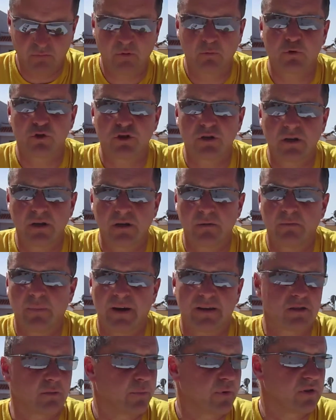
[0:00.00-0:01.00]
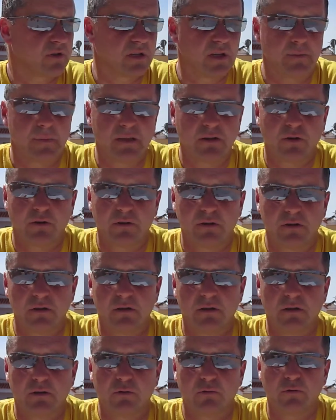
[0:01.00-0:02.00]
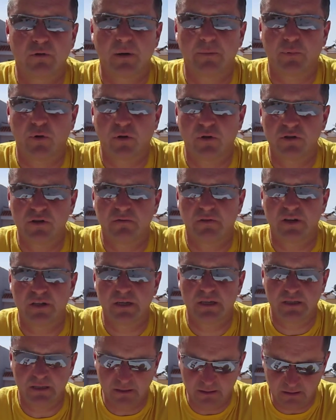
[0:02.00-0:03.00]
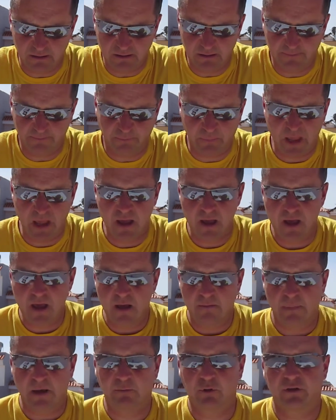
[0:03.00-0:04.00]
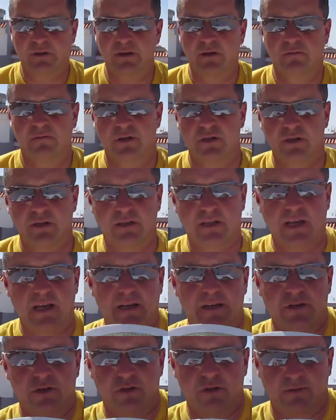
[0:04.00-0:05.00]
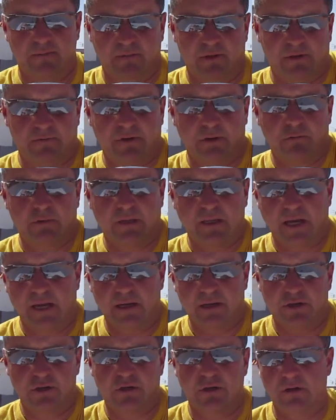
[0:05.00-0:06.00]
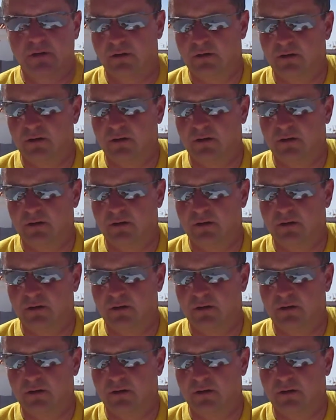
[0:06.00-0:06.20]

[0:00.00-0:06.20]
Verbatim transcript: użyję bardzo prostej metody, która pochodzi właśnie z Indii. Mam do tego właśnie talerz, zwykły talerz,